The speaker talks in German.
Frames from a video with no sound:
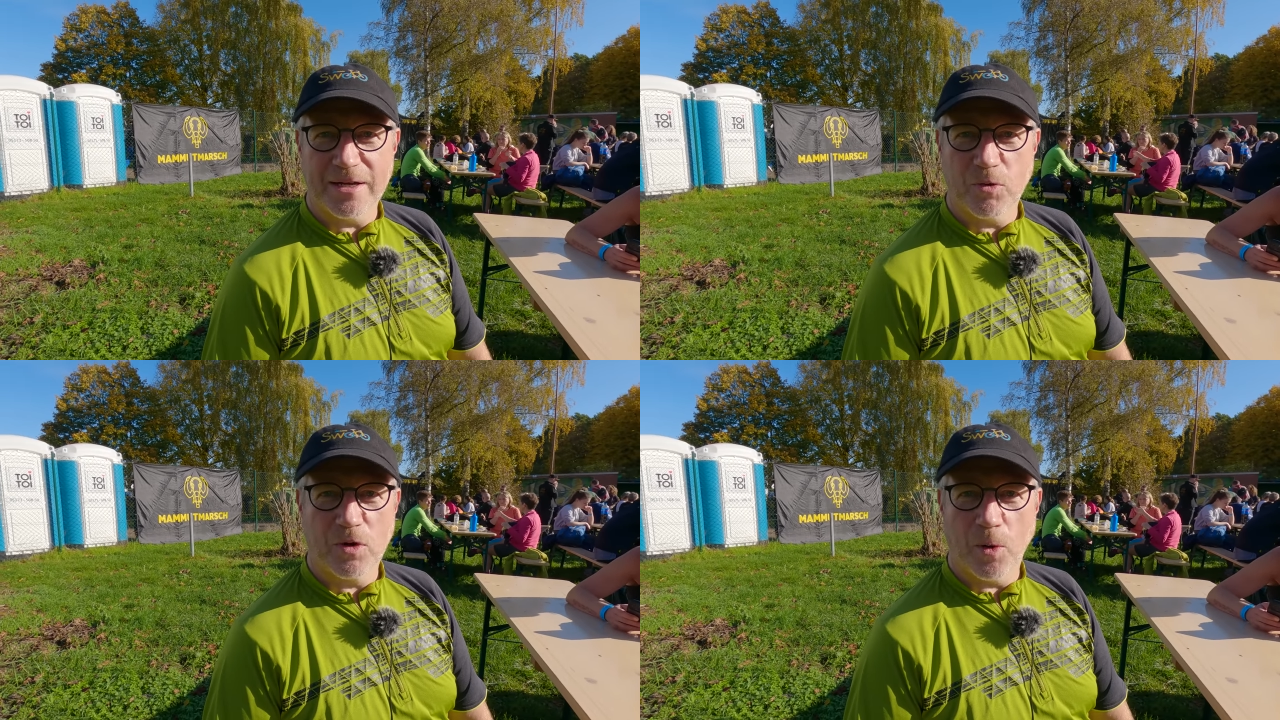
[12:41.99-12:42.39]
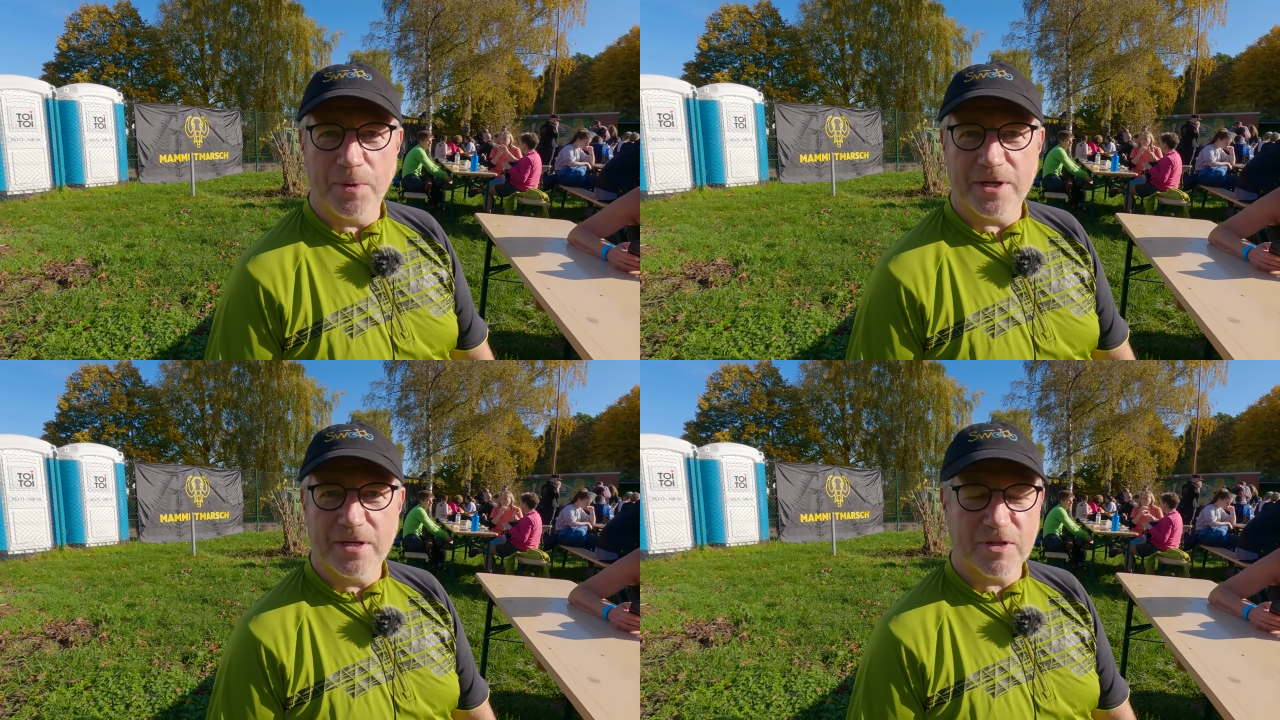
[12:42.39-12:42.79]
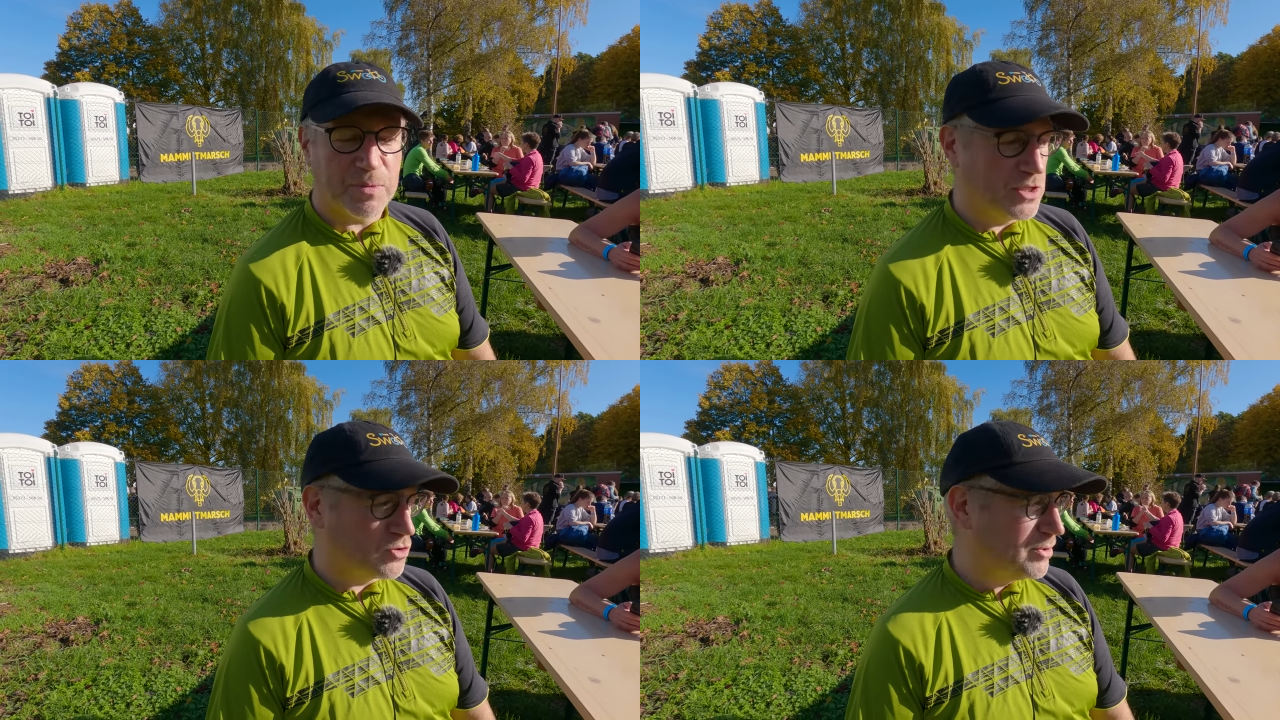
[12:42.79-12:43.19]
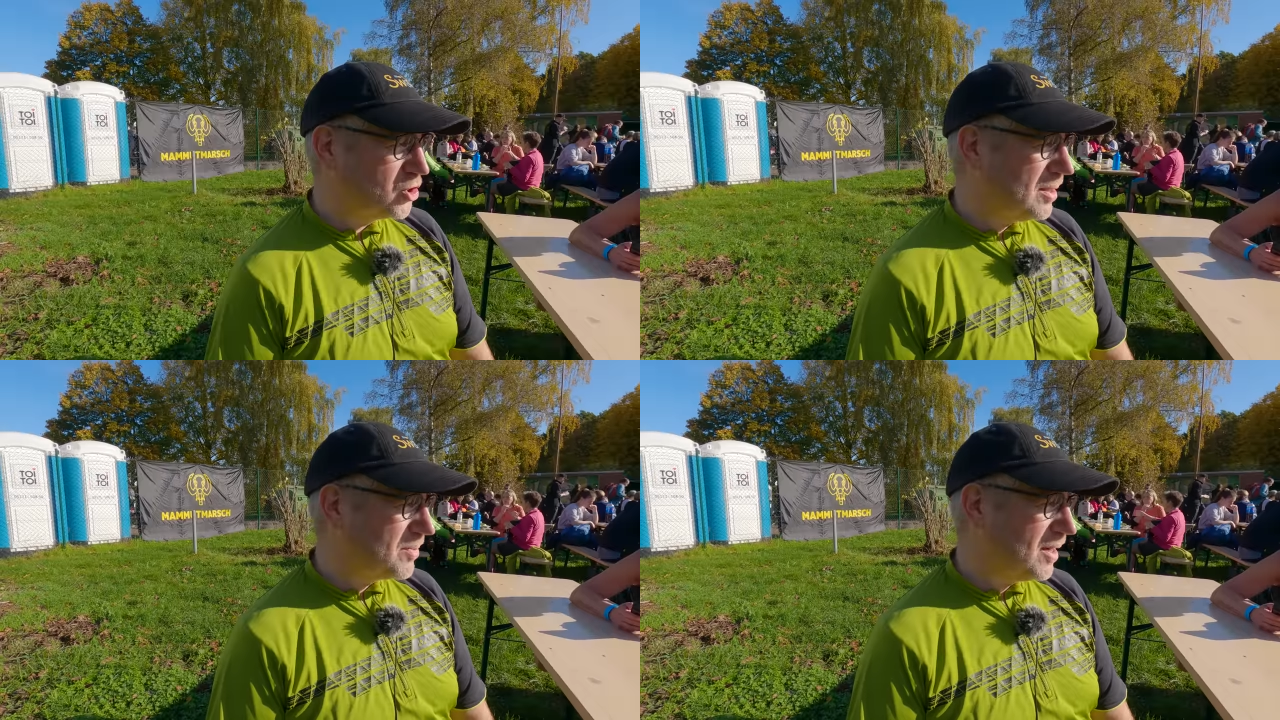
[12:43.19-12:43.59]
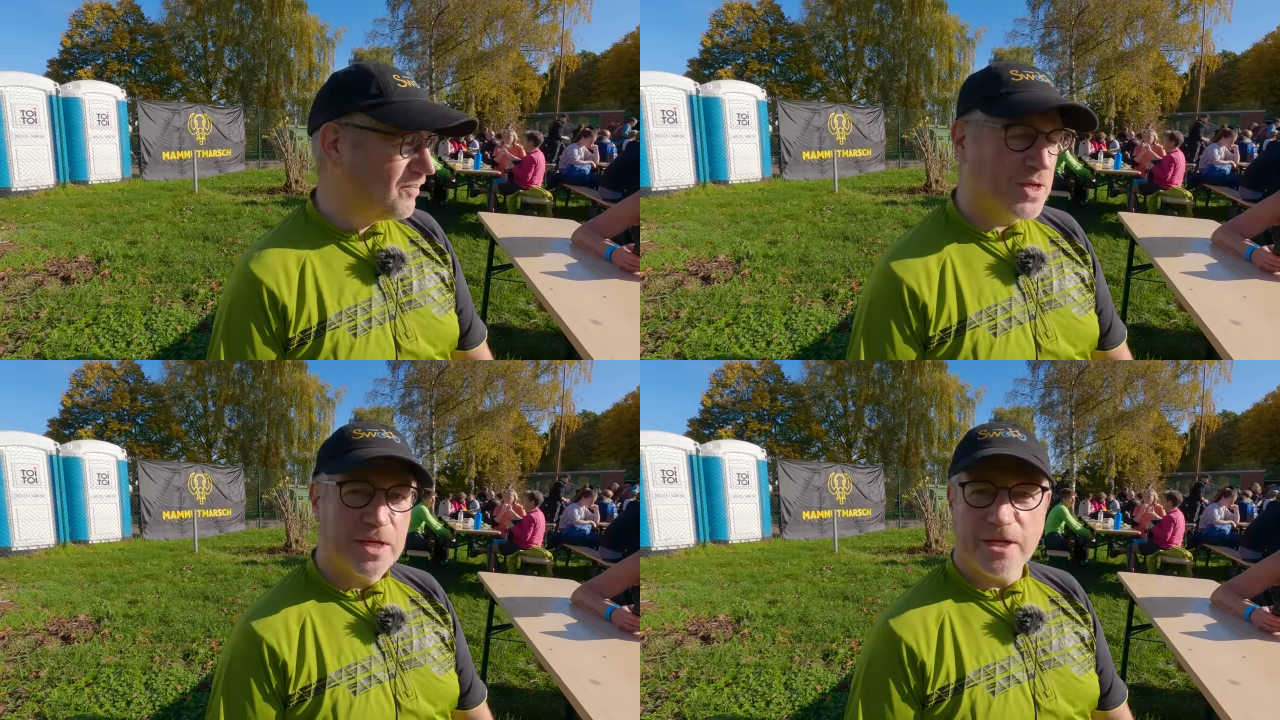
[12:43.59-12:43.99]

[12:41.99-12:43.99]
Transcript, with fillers: Ne? Unglaublich, ne? was man alles so mitschleppen kann.